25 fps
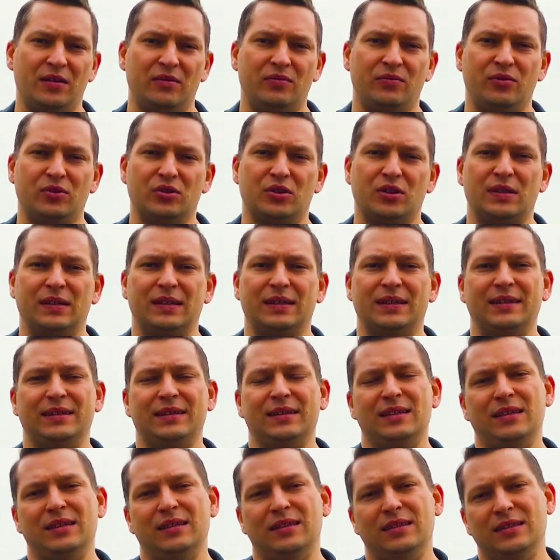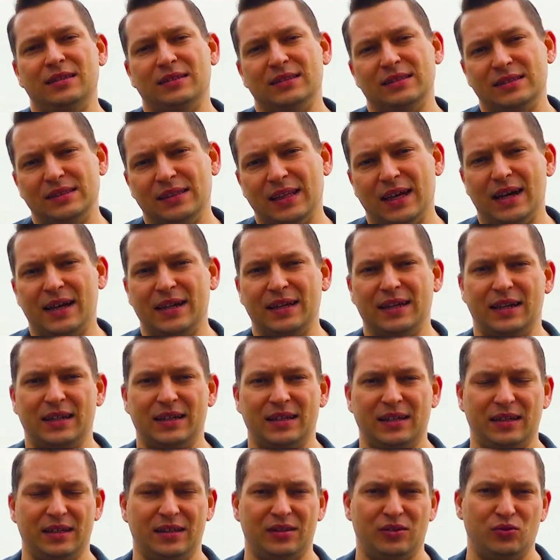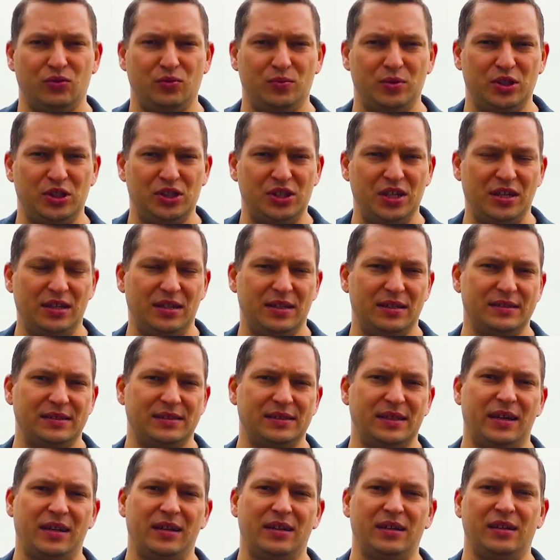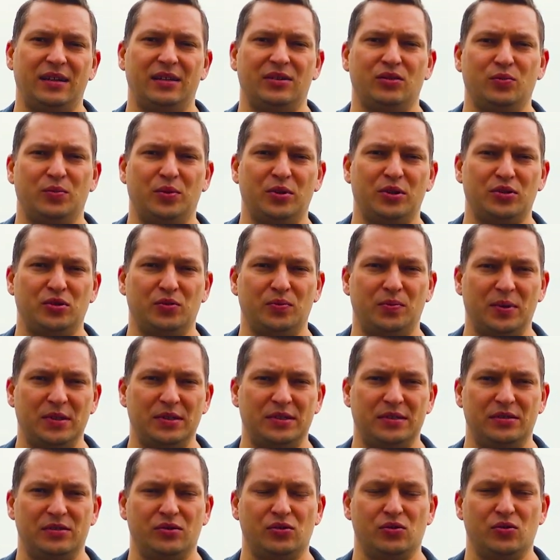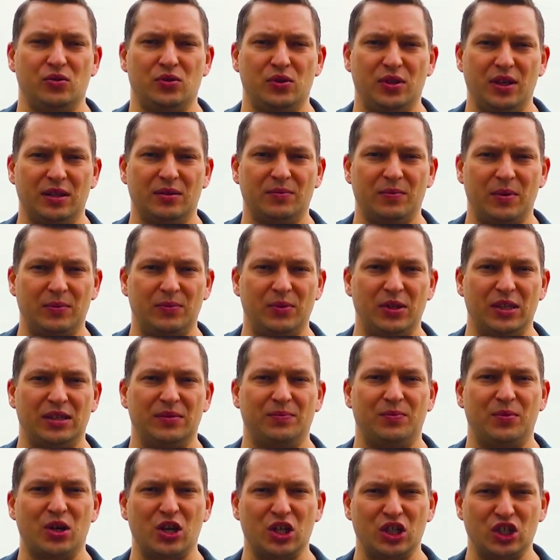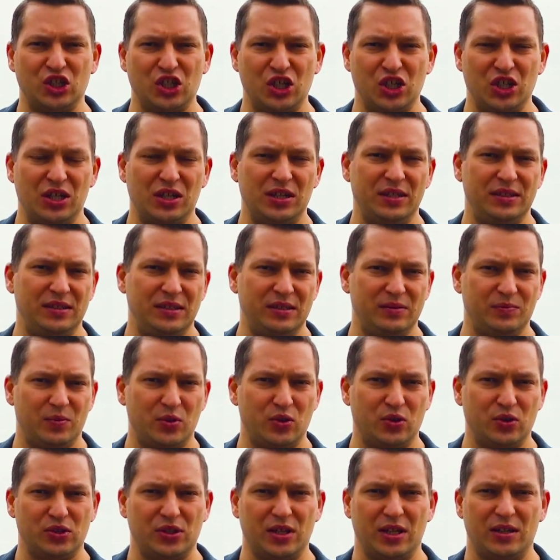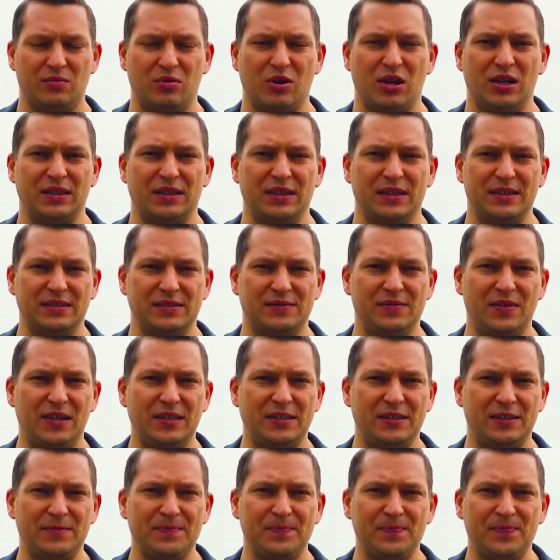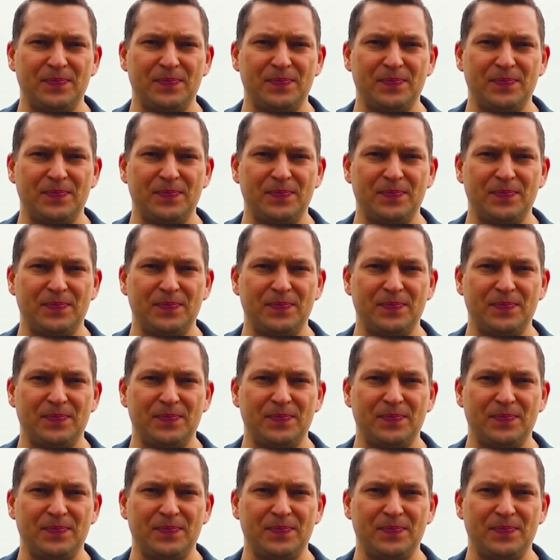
Вот зная это убеждение, зная эту пресуппозицию, нет победы поражений, есть просто обратная связь,